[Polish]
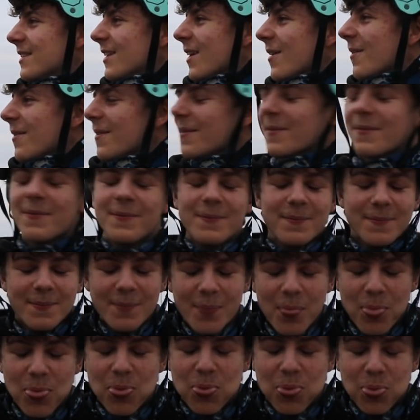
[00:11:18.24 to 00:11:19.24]
Dobra.
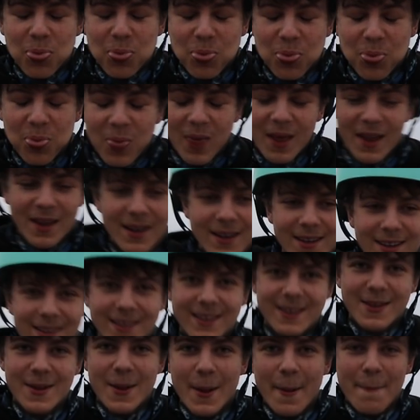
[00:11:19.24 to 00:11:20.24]
Znaczy, bo, bo cofnąłem
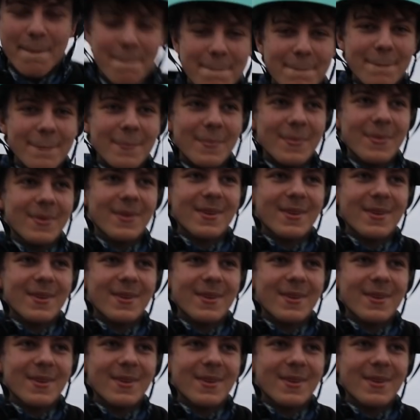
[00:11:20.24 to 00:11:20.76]
nagranie, dobra, no.